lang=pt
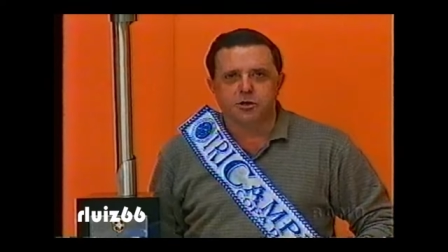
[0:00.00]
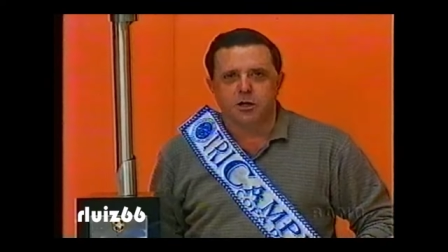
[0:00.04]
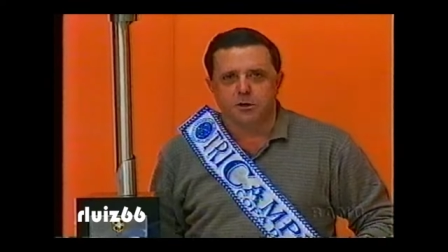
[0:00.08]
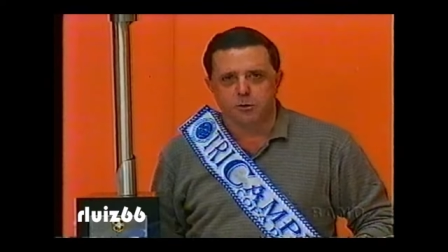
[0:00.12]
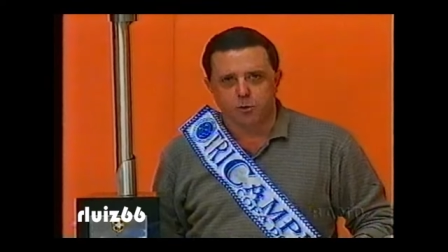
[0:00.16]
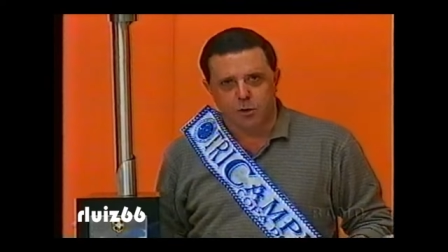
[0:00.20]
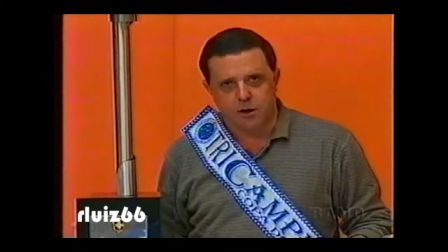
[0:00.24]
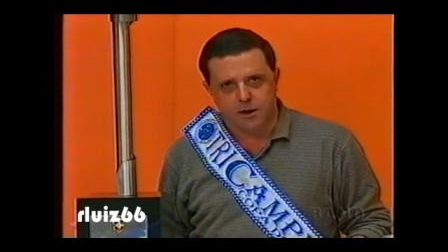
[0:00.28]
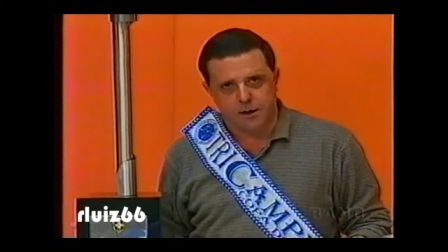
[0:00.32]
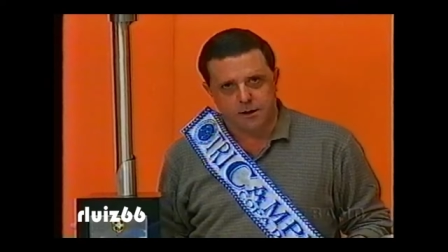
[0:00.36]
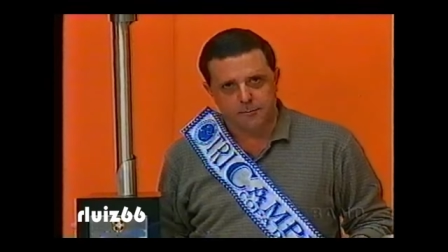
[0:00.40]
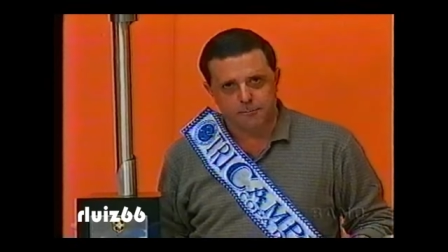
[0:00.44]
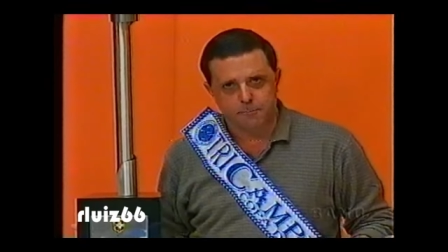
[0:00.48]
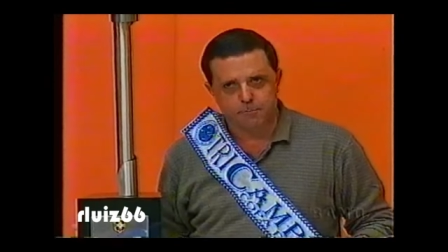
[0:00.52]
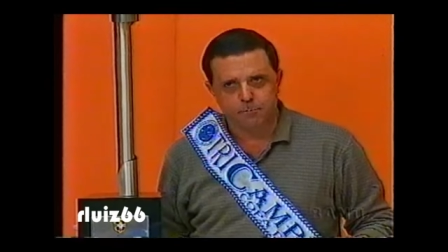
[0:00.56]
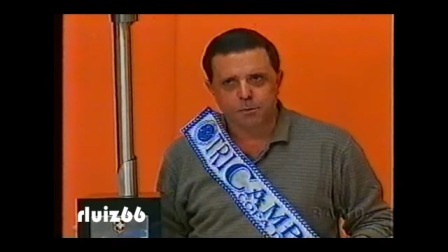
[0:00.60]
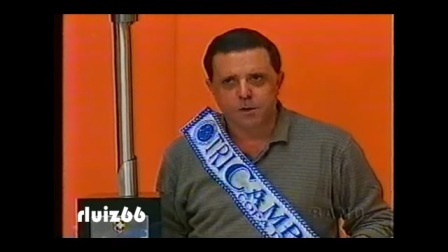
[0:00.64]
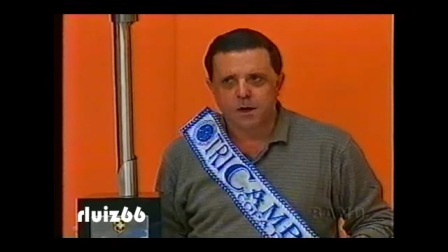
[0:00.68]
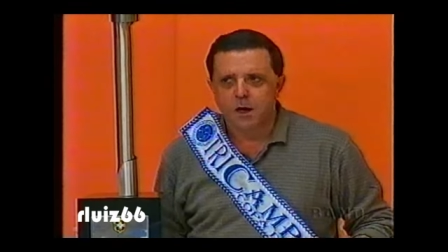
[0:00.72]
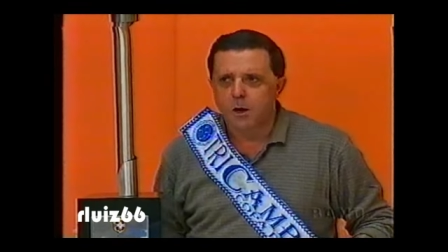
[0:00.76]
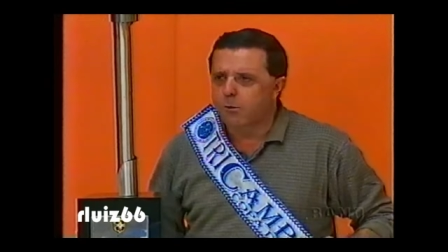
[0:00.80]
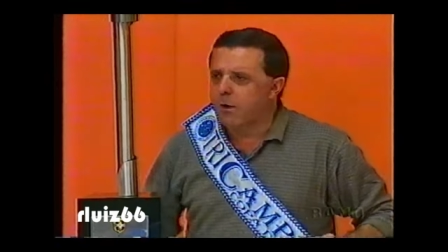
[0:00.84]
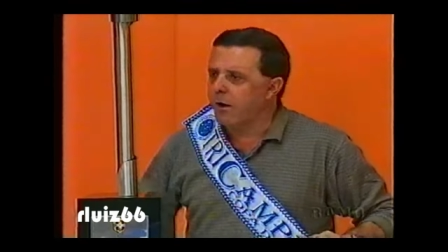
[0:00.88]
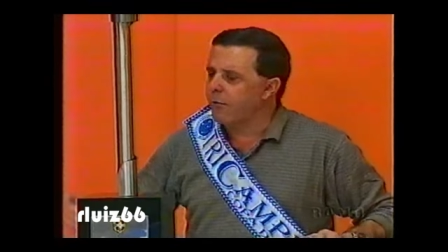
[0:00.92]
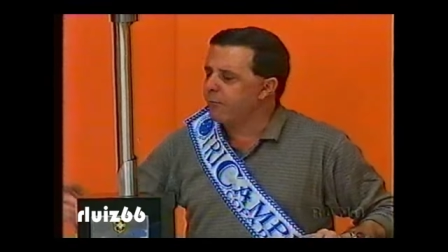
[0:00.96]
agora.
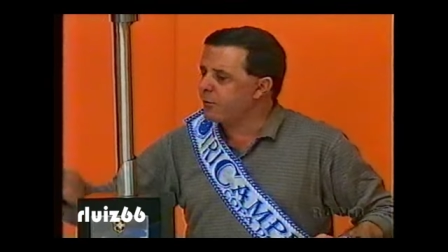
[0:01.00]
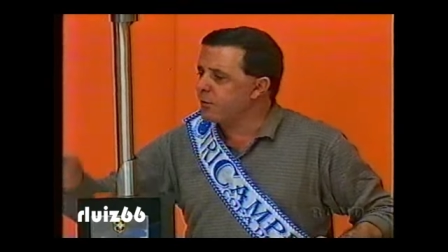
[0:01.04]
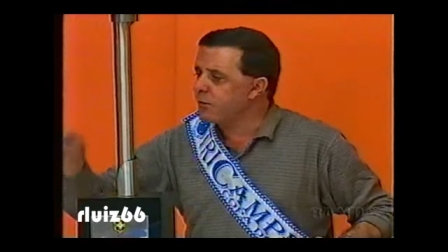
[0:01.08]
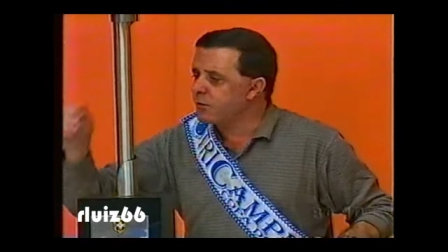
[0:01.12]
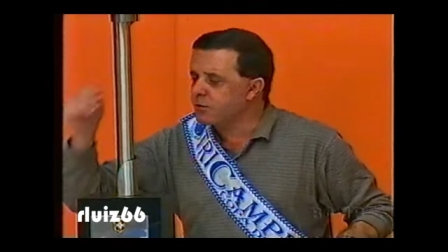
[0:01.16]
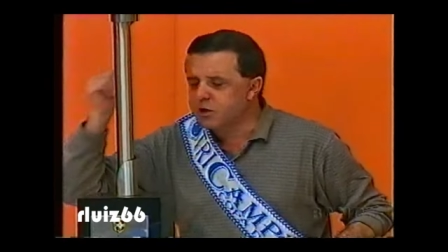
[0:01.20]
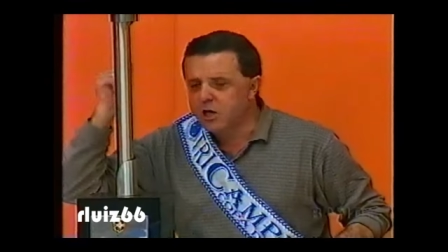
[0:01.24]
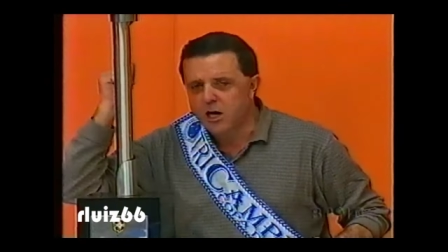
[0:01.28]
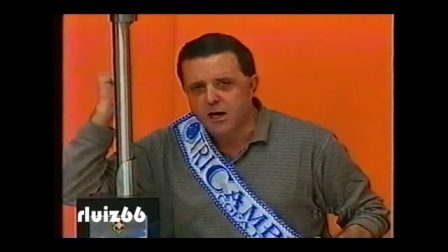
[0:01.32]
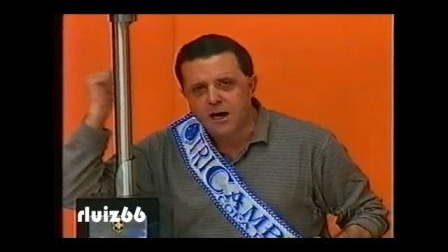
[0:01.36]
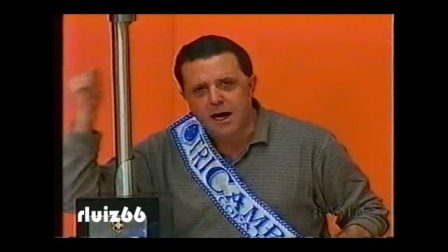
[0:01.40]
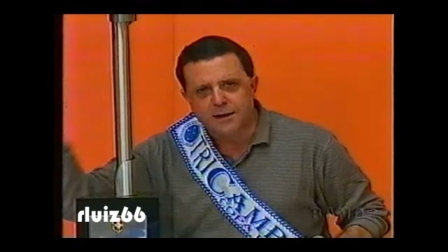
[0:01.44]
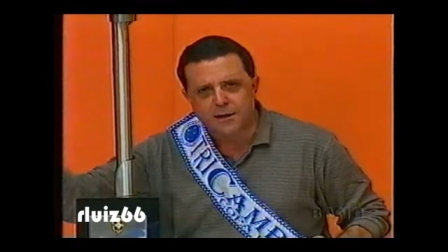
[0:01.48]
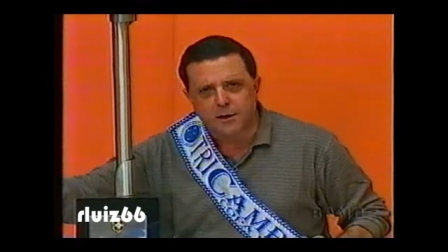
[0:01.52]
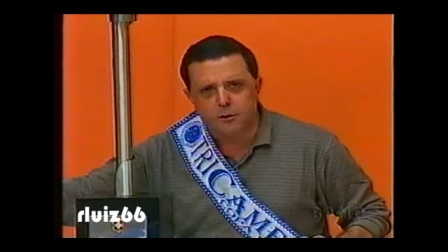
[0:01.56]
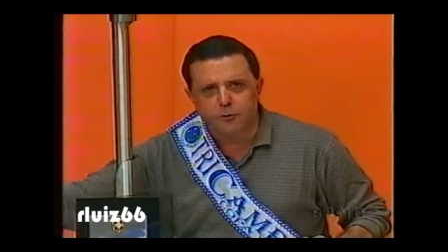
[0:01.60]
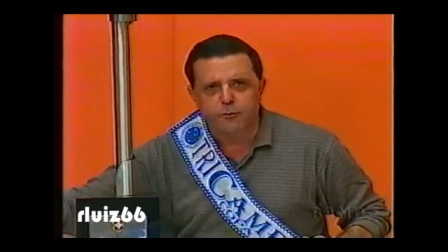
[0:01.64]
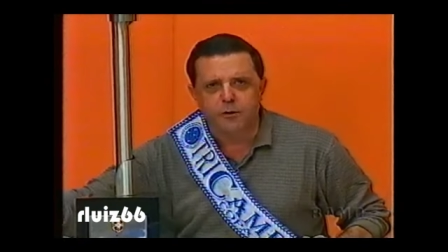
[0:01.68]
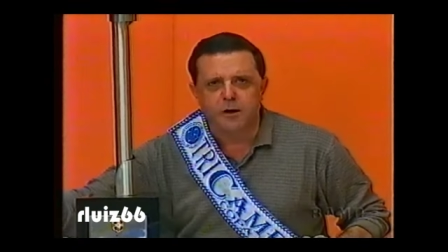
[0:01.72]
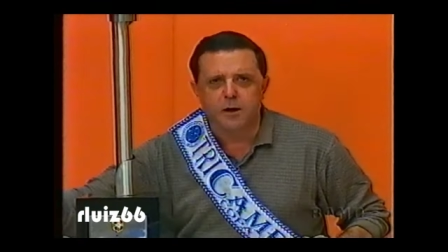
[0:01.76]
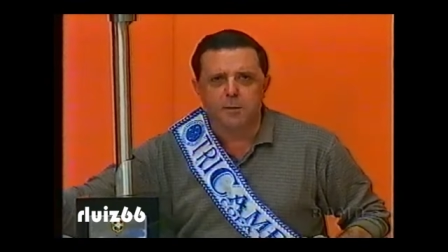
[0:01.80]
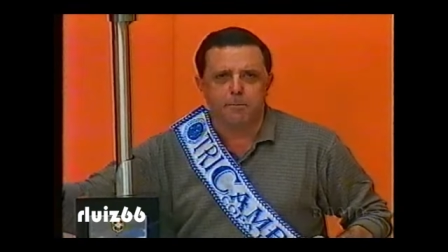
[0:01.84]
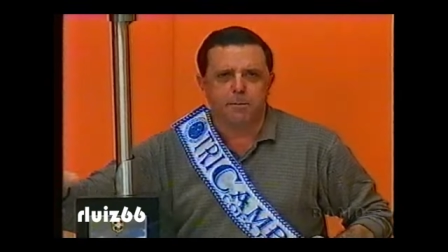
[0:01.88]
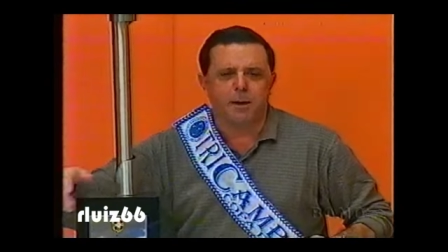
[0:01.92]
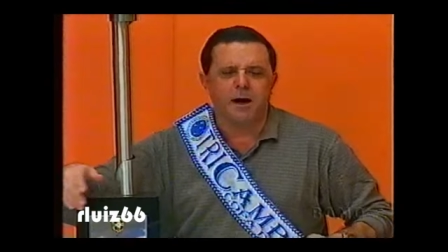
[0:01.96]
Com a chegada do
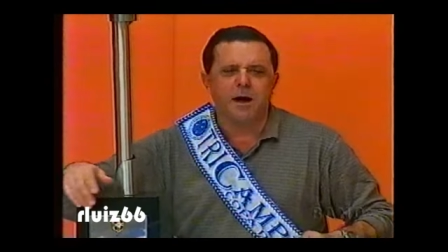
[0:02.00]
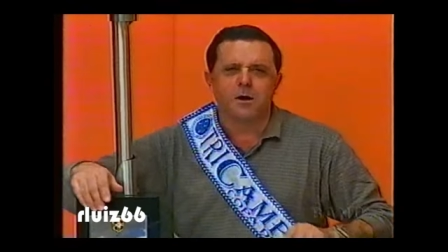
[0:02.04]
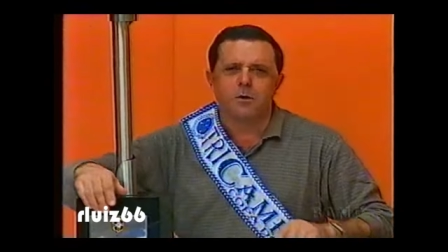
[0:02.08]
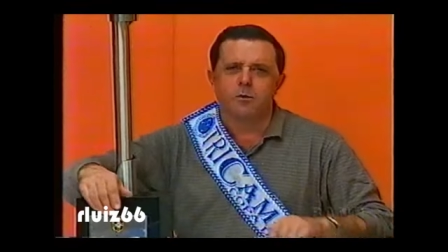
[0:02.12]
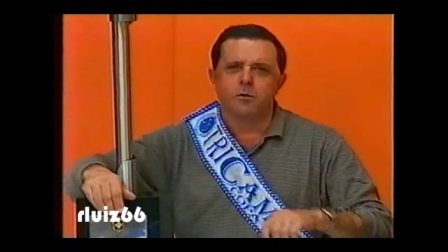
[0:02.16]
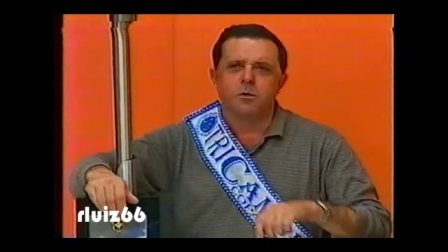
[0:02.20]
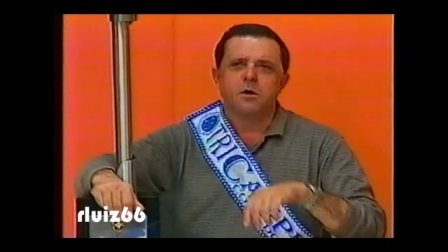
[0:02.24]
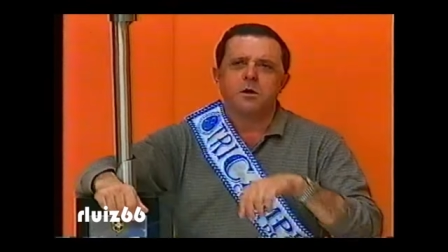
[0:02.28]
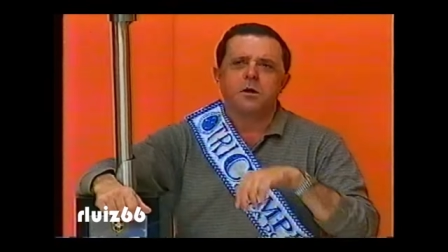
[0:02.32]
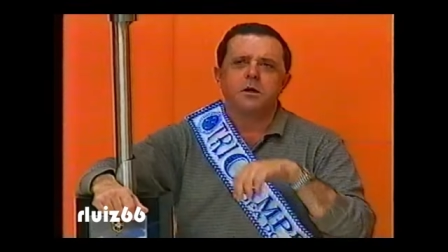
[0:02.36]
Filipão,